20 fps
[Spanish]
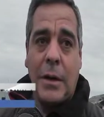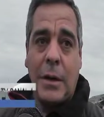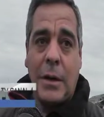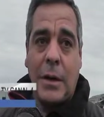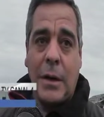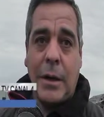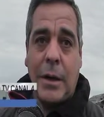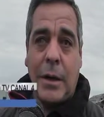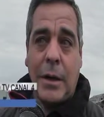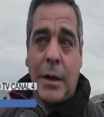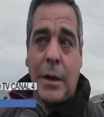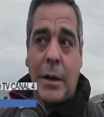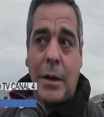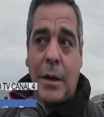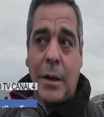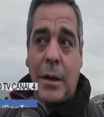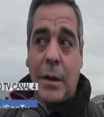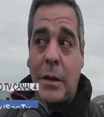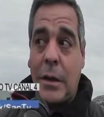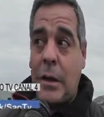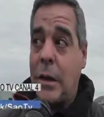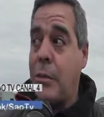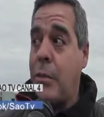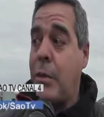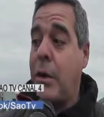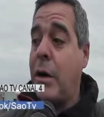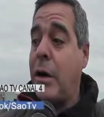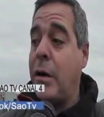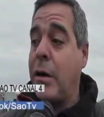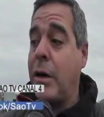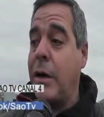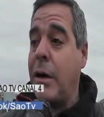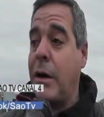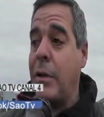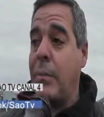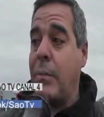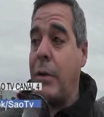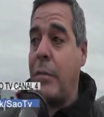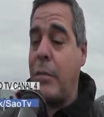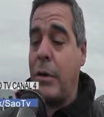Eh, tenemos ahora
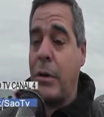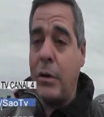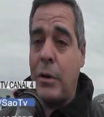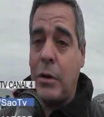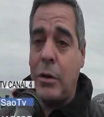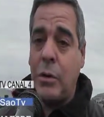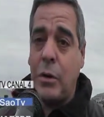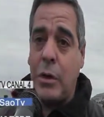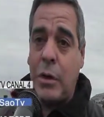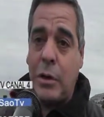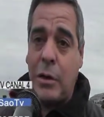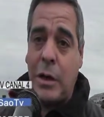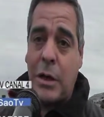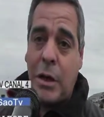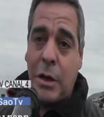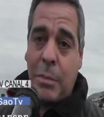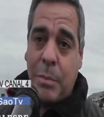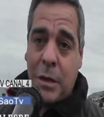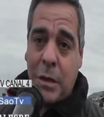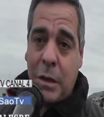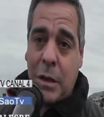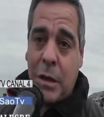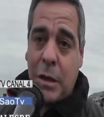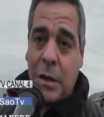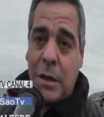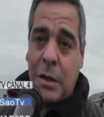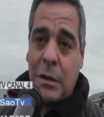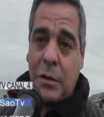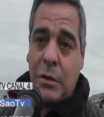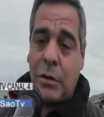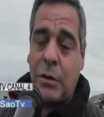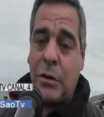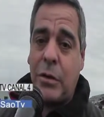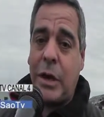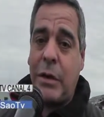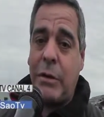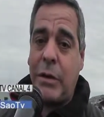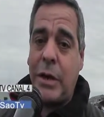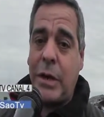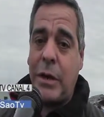el primero de julio la despedida del Torito
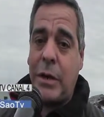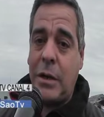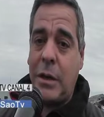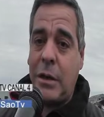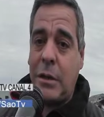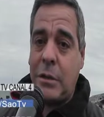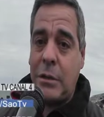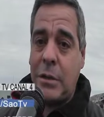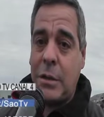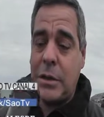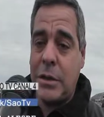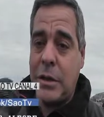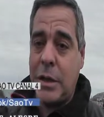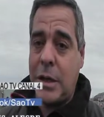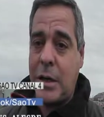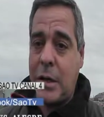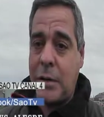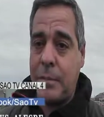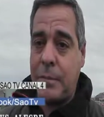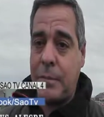Cabenagui. ¿Hay,